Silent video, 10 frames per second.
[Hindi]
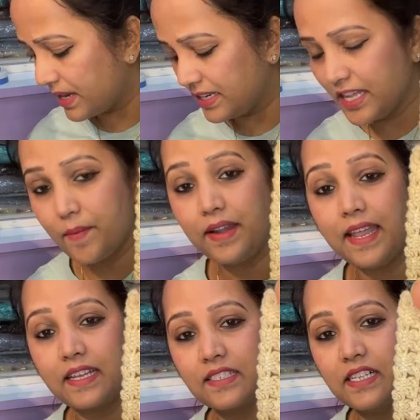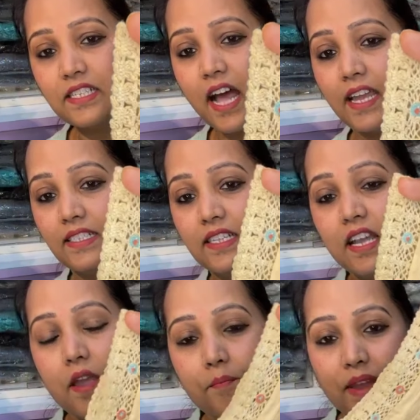है मीडियम एंड एक्सेल साइज
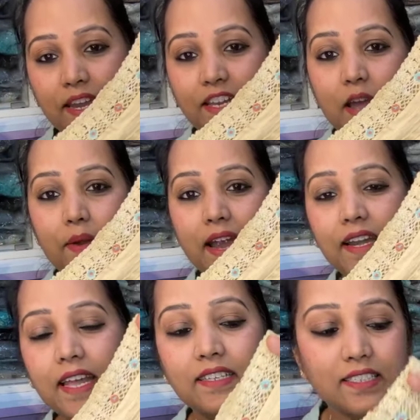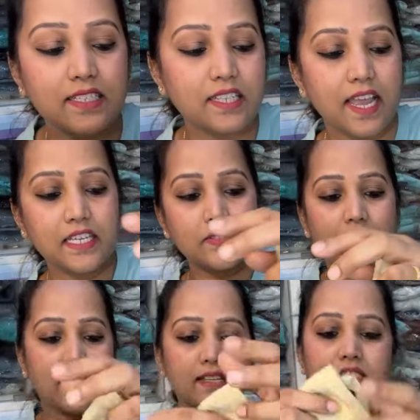मीडियम एंड एक्सेल साइज
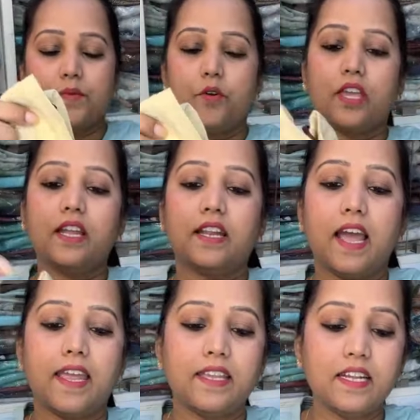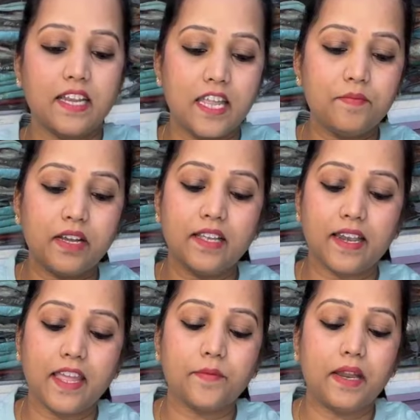वाले इसकी बुकिंग कराएंगे क्रीम
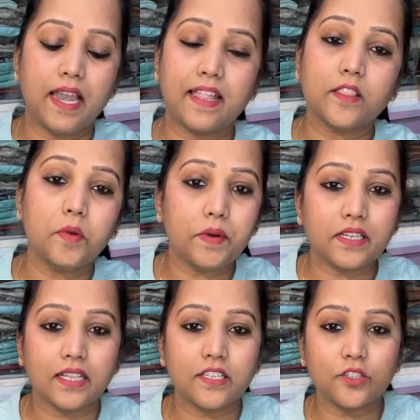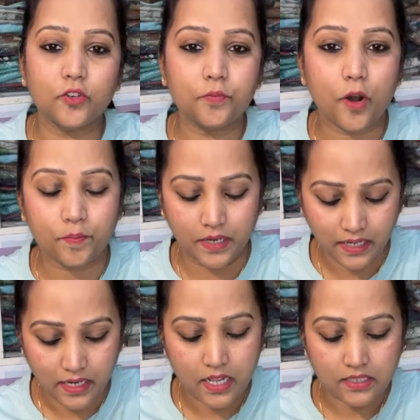कलर है एक बार लेंथ में बता देती हूँ
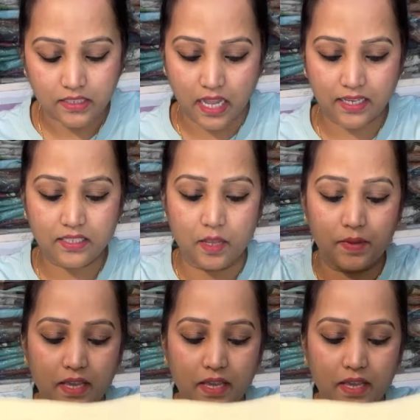प्रॉपर ताकि